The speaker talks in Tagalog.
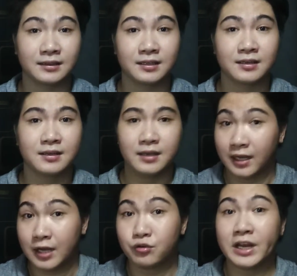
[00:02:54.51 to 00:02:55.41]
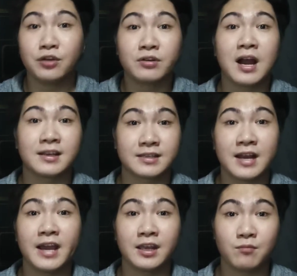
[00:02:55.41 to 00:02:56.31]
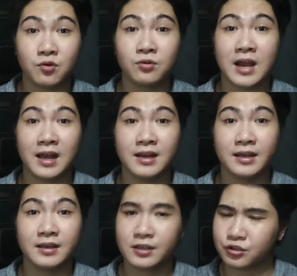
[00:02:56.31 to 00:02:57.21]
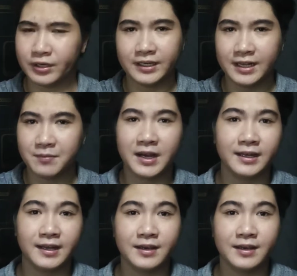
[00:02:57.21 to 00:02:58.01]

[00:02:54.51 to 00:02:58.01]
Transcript: Oh. Aww. na yung nakasanayan mong ugali. So, hindi maganda